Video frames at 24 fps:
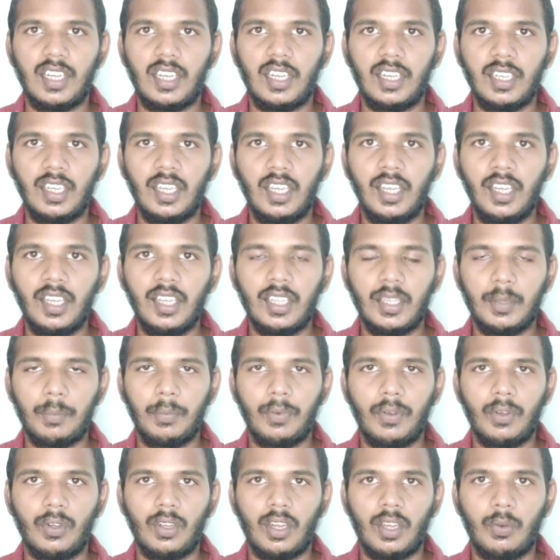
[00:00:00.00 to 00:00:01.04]
சடனாக
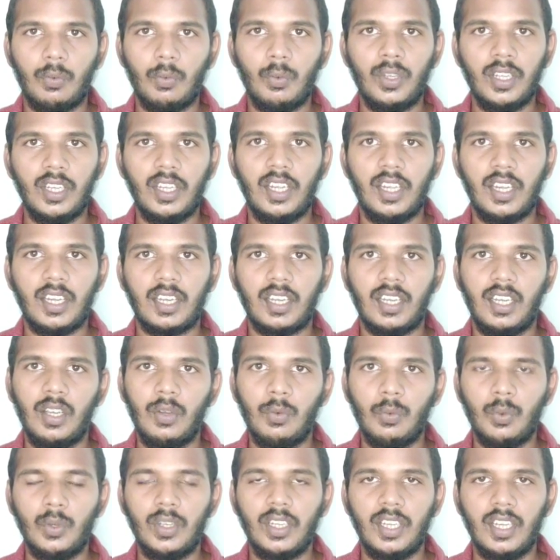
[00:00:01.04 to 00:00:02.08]
இப்போது நான் ஊட்டியில் இருக்கேன்னா
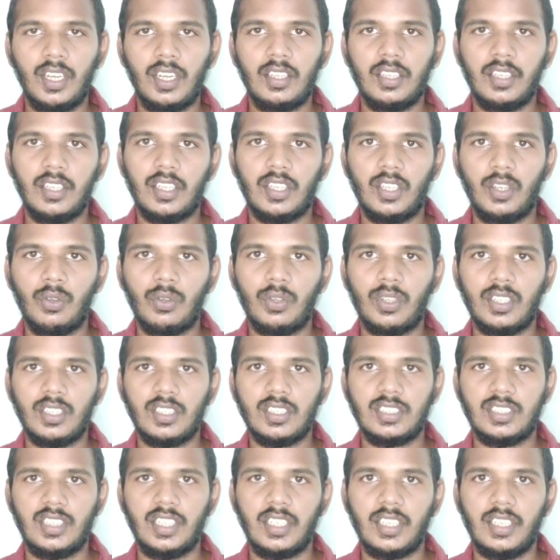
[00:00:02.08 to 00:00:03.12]
ஊட்டியிலேருந்து ஏதோ ஒரு
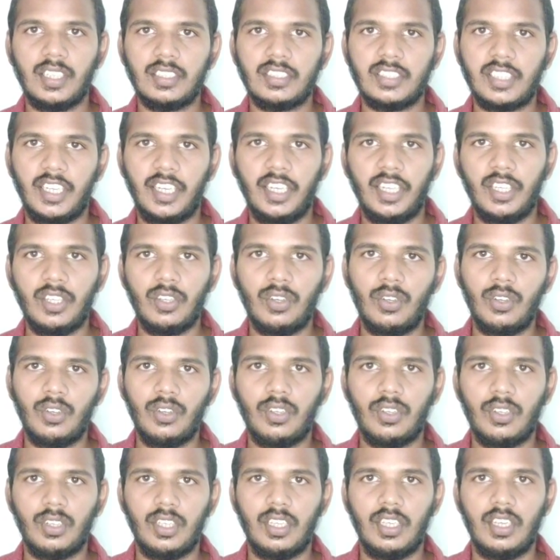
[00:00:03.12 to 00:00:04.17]
டிஸ்ட்ரிக்கு சென்னையோ
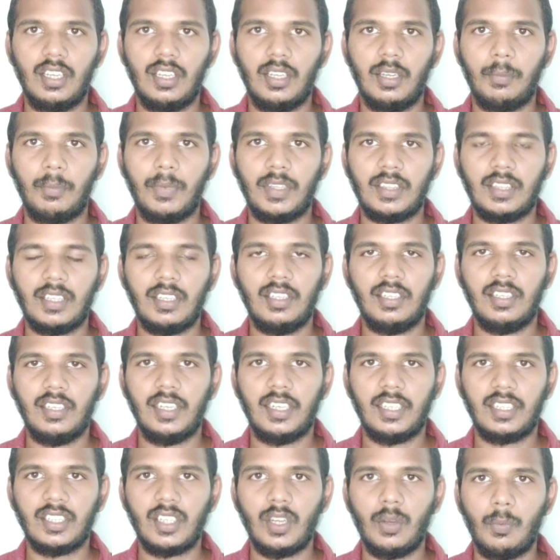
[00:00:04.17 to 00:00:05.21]
இல்லை மற்ற
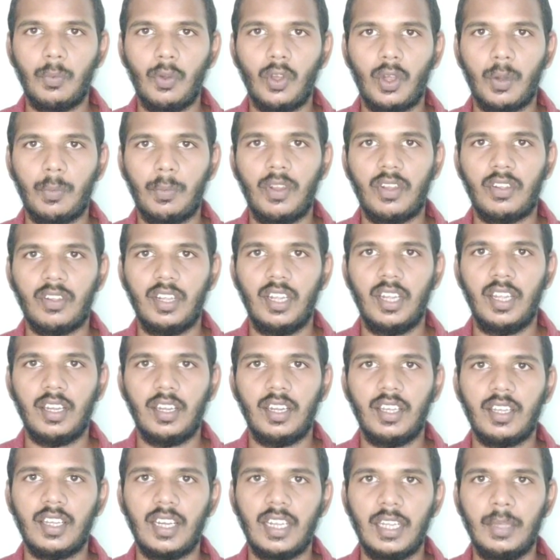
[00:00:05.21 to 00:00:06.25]
இடத்துக்கோ போகிறப்ப அவங்க என்ன
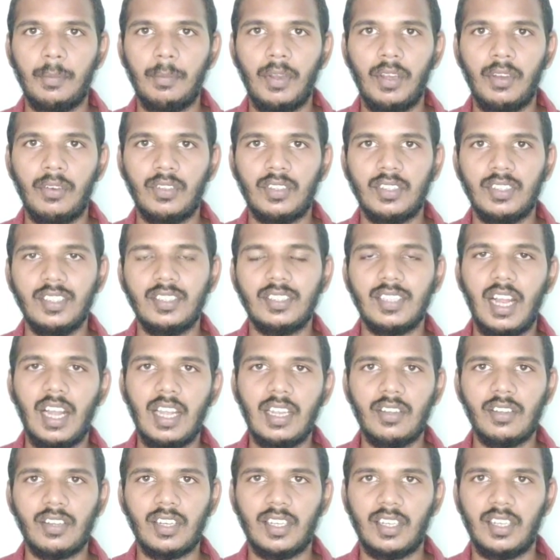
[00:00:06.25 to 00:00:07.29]
ஆகுனா கண்டிப்பாக வந்து
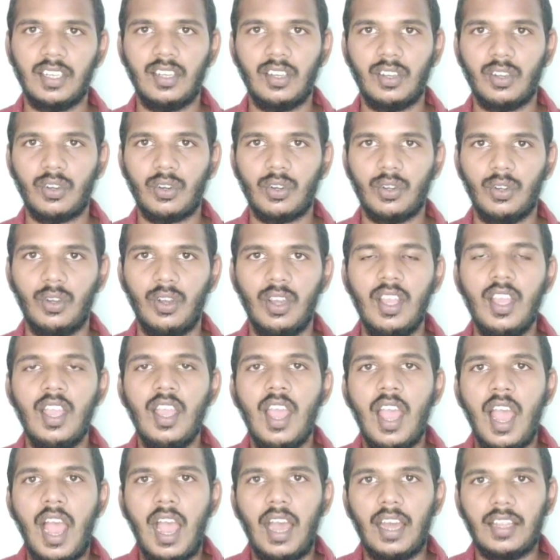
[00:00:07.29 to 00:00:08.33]
சால்ட்டு கண்டென்ட் இருக்கும்
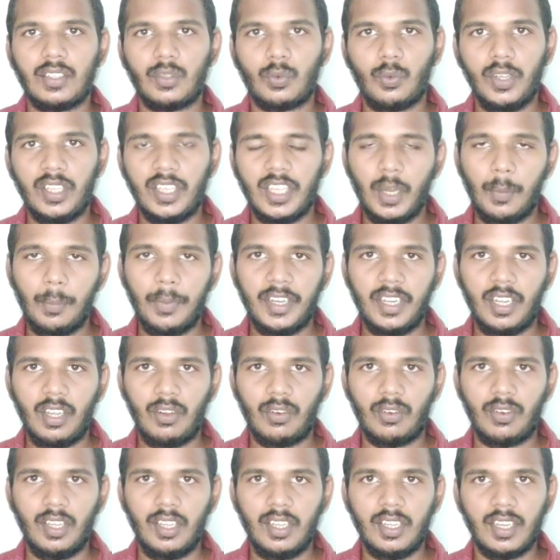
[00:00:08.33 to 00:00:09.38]
அது குளிக்கிறப்ப என்ன
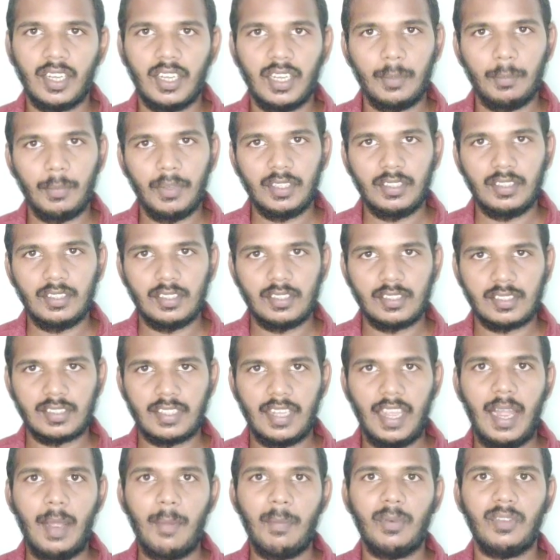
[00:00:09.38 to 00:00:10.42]
ஆகும்னா கண்டிப்பாக
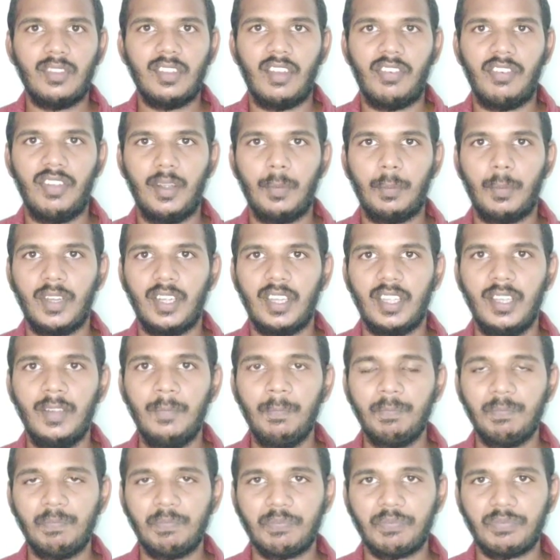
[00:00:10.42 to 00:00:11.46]
ஸ்கேல்ப் வந்து அஃபெக்ட் பண்ணி
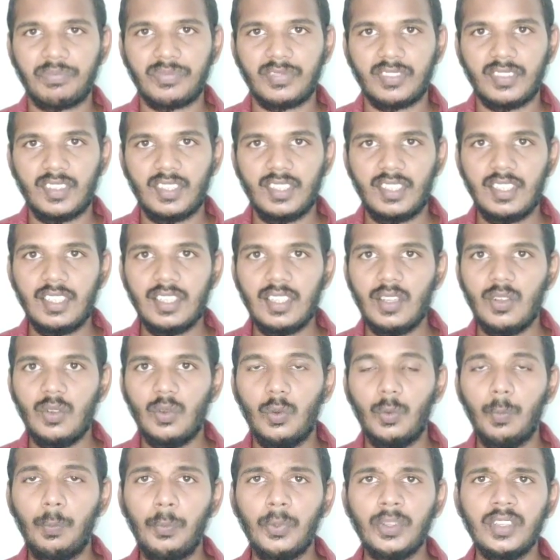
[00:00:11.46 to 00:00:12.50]

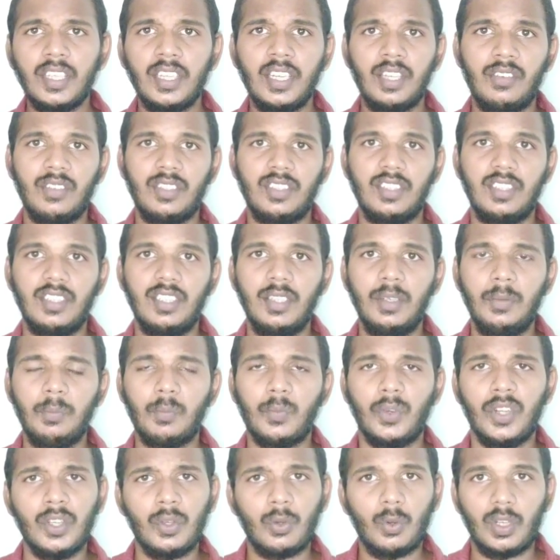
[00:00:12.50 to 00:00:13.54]
உப்பு தண்ணி வந்து
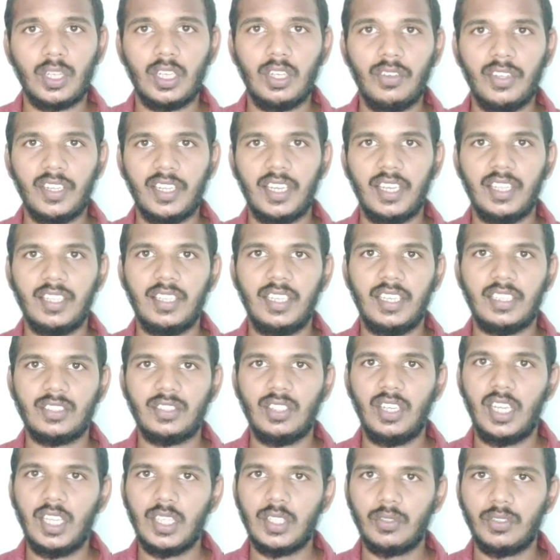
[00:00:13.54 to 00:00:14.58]
முடி கொட்ட வைக்காது
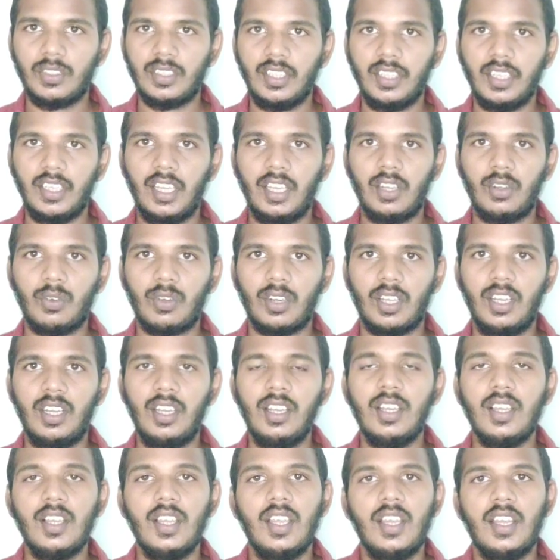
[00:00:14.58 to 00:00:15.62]
ஆக்சுவலாக அது வந்து என்ன ஆகும்னா
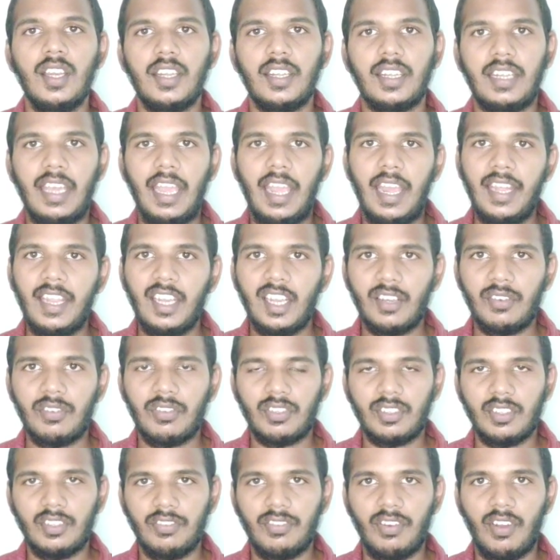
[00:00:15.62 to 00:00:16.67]

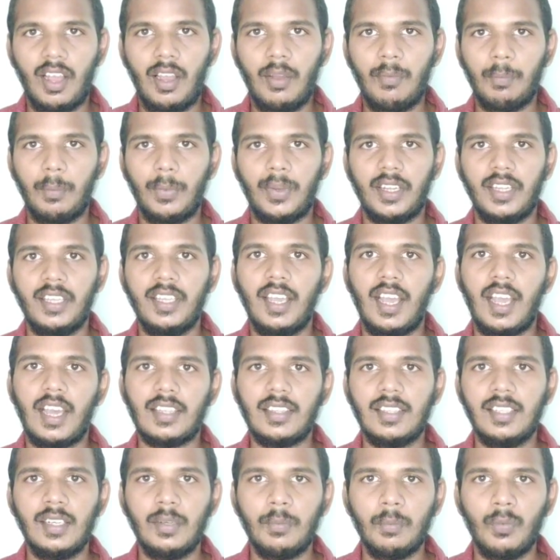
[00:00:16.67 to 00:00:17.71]
டேண்ட்ரஃப் வந்து ஃபார்ம் பண்ணி
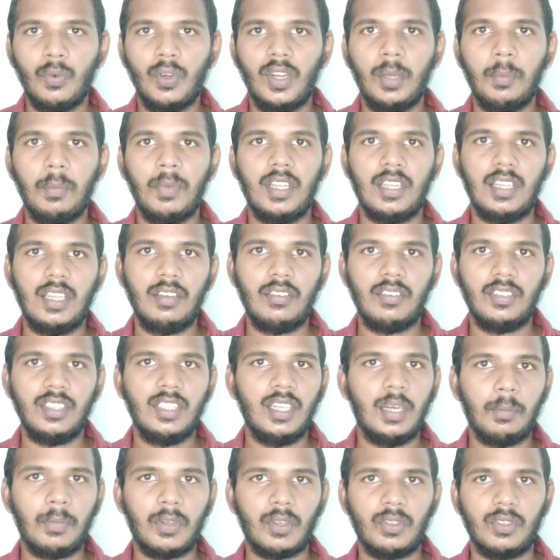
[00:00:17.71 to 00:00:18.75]
அதில் மூலயமா தான்
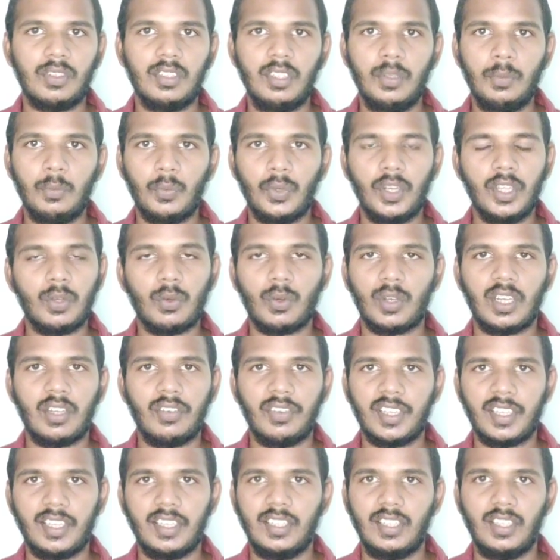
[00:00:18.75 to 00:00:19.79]
வந்து நம்மளுக்கு வந்து முடி கொட்ட
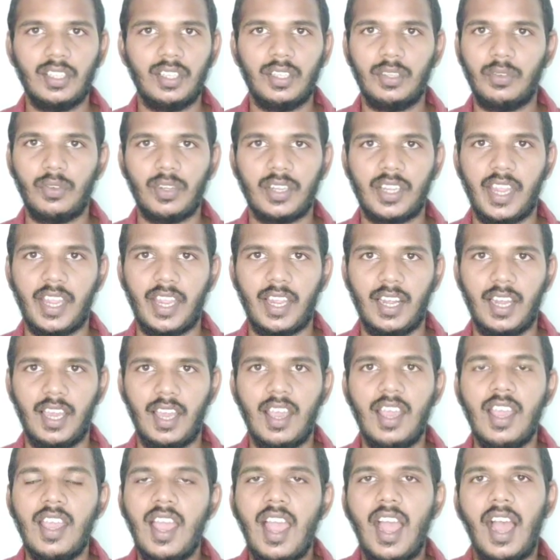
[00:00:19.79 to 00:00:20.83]
வைக்கிது ஓகேங்களா
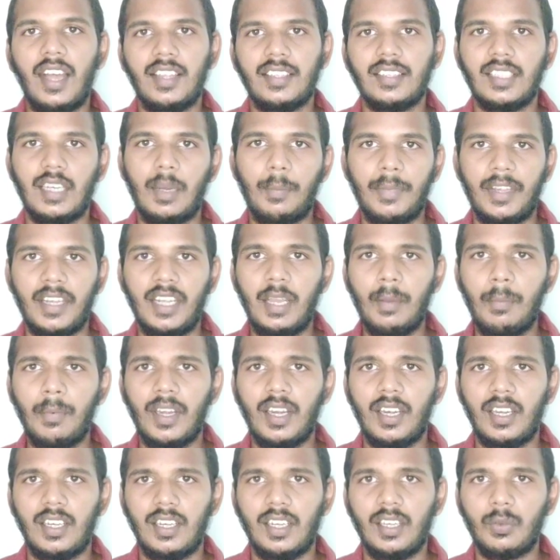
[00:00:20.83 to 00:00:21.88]
அதுக்கு நம்ம என்ன
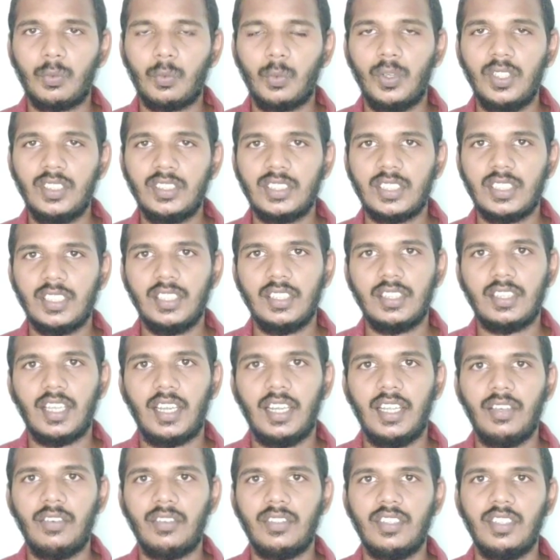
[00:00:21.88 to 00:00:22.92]
பண்ணலாம்னா குளிச்சுட்டு
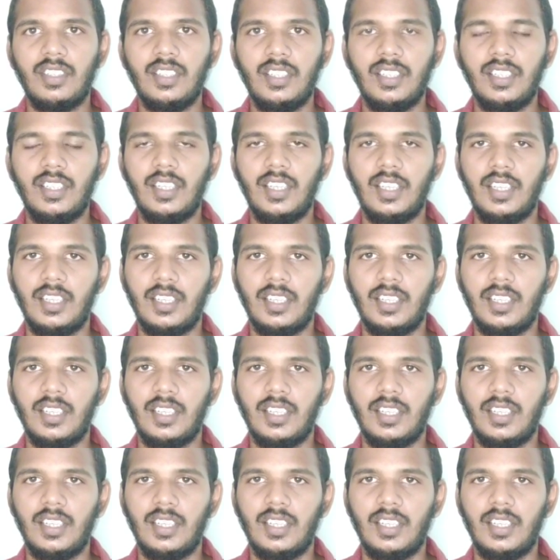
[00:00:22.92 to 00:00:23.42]
தலையை வந்து